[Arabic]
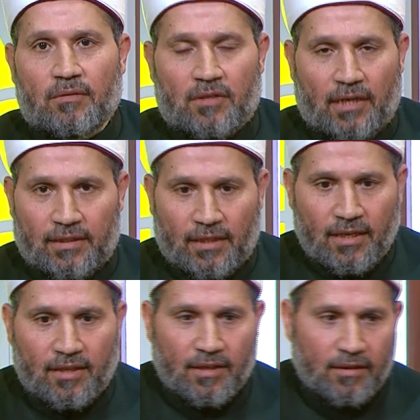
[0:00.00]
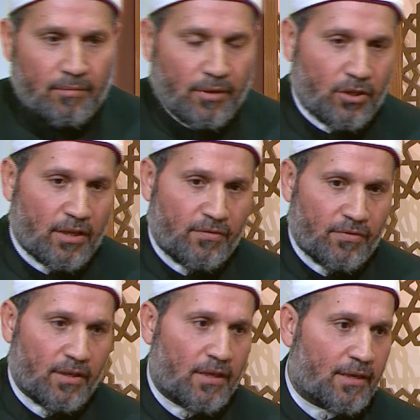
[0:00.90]
يعني ليس للبشر
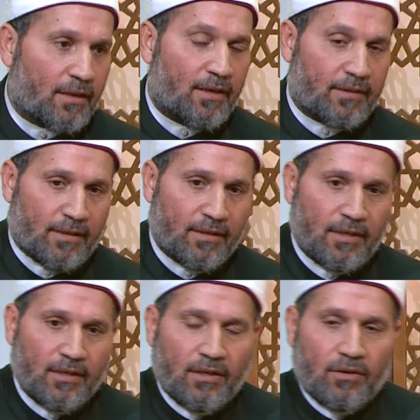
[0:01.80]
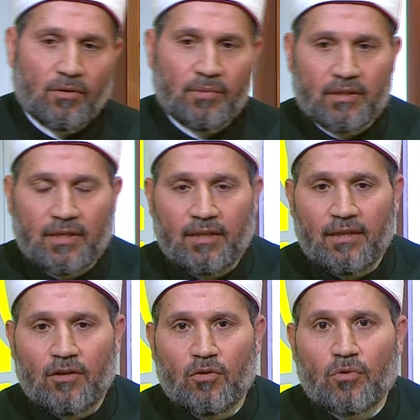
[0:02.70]
فيه إرادة
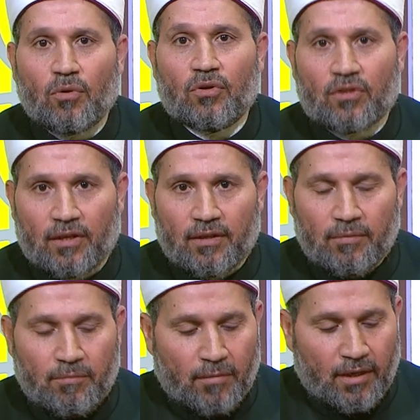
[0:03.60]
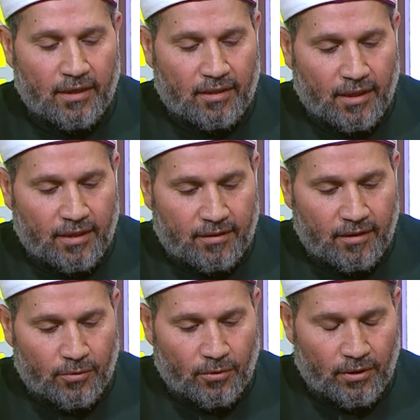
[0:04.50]
وبالتالي لهم رخصة مريض سلس
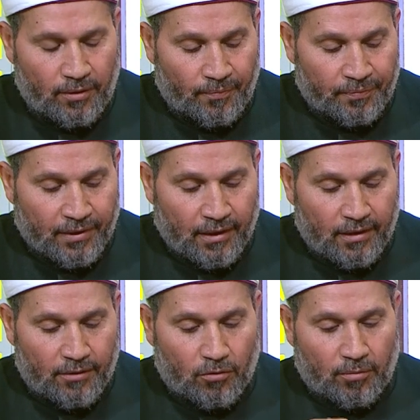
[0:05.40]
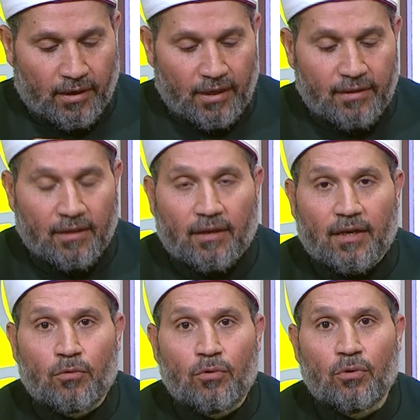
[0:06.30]
البول ومريض
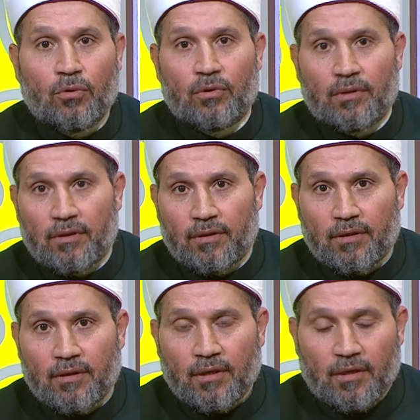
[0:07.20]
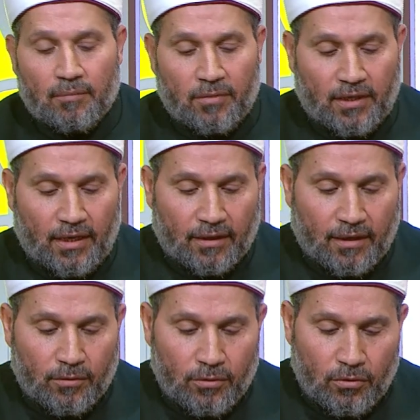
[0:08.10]
القولون بتاع
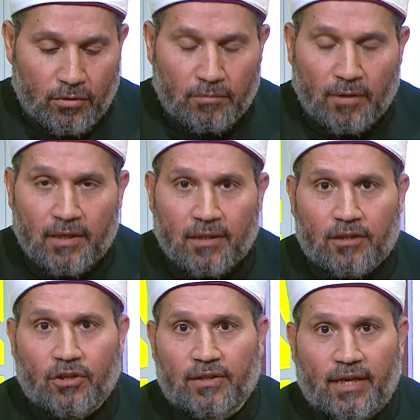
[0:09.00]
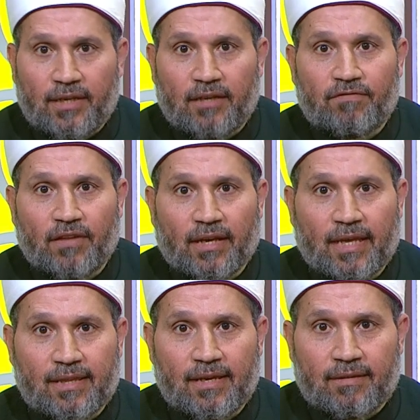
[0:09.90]
القولون ما بيقدرش يتحكم في
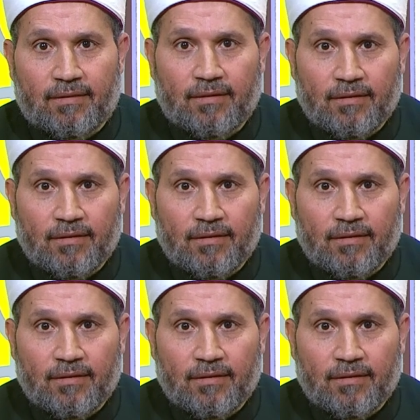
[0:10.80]
الغازات